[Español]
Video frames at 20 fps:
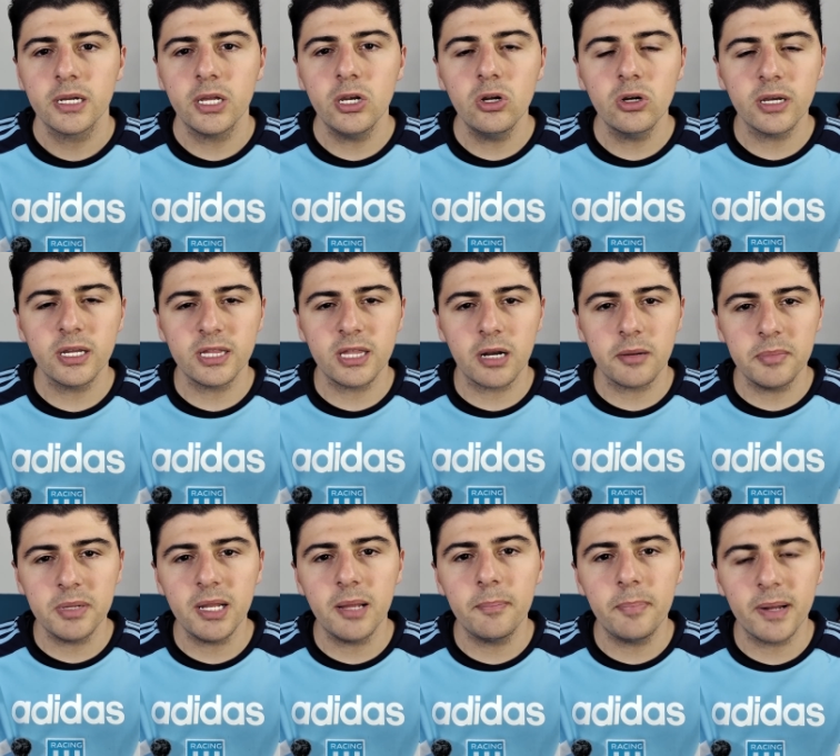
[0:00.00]
Creo que
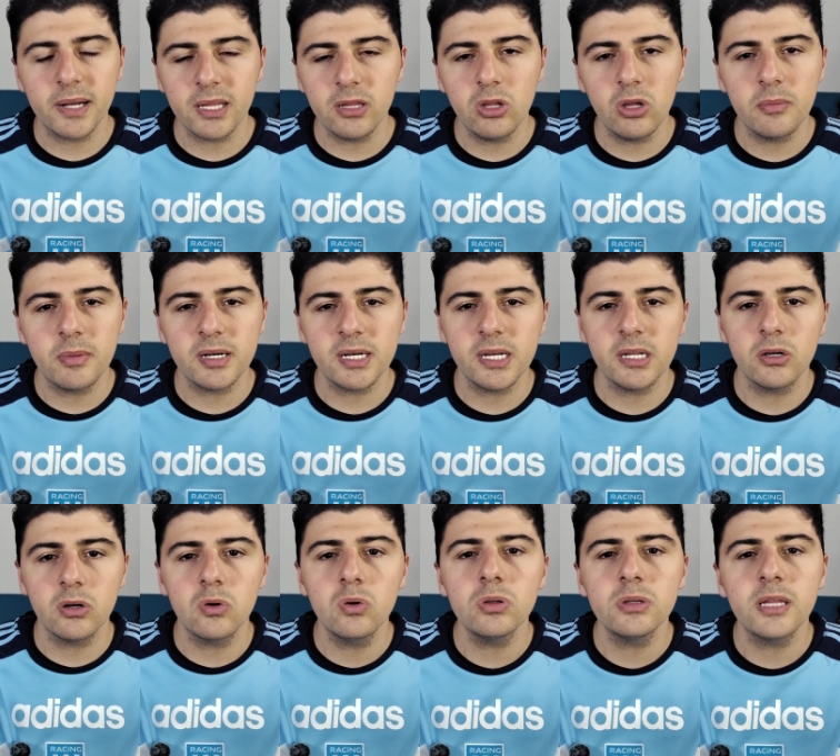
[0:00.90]
termina perdiendo de manera
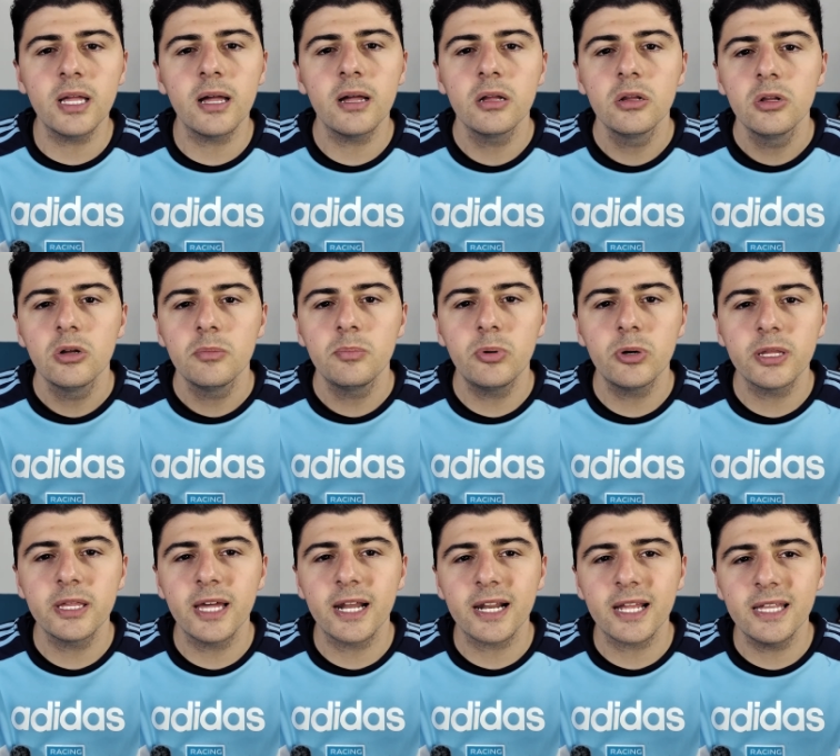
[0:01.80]
injusta
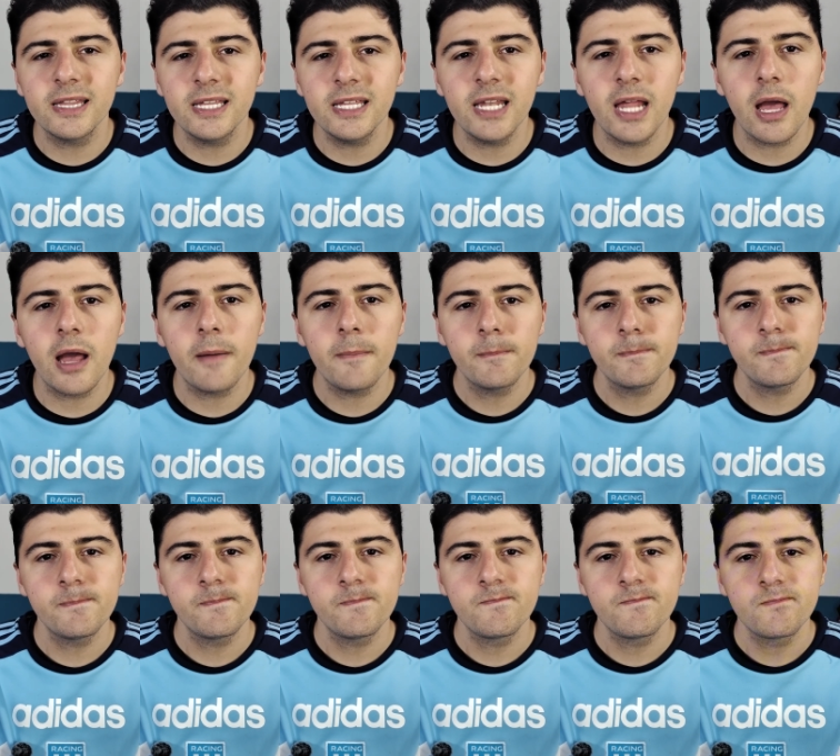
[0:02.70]
porque Argentina
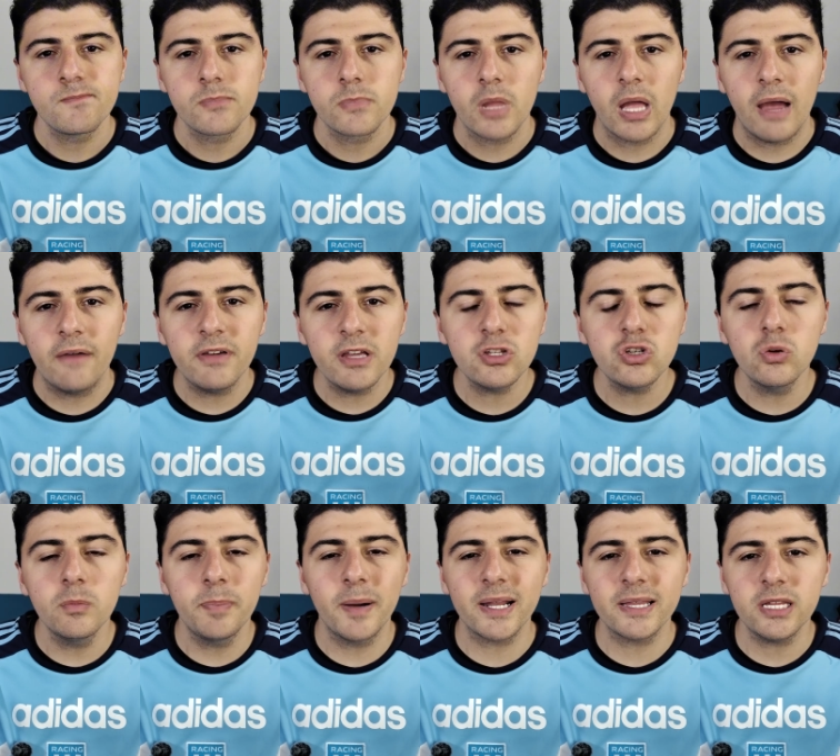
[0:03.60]
había
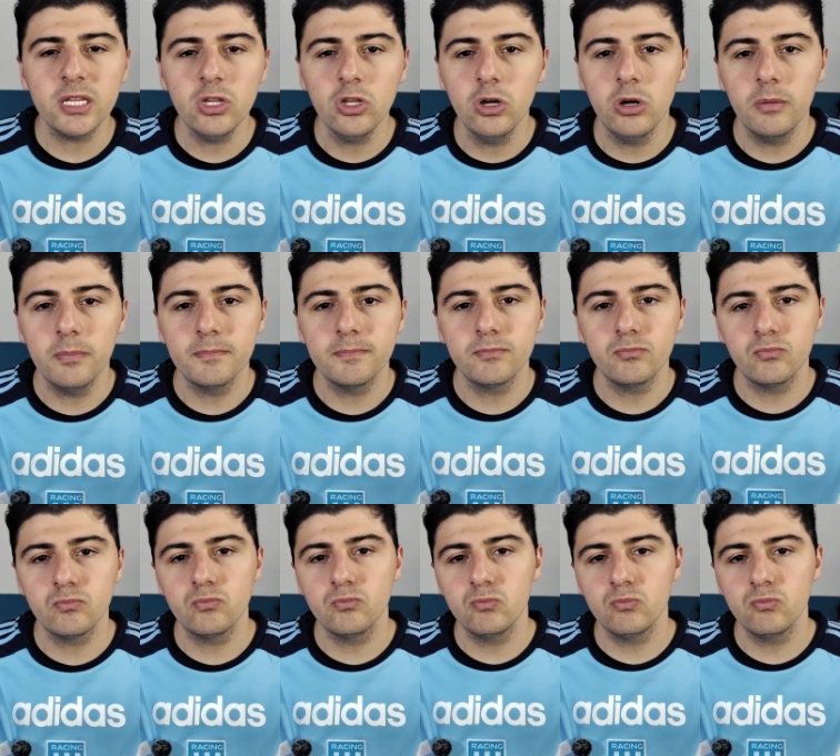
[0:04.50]
hecho un partido,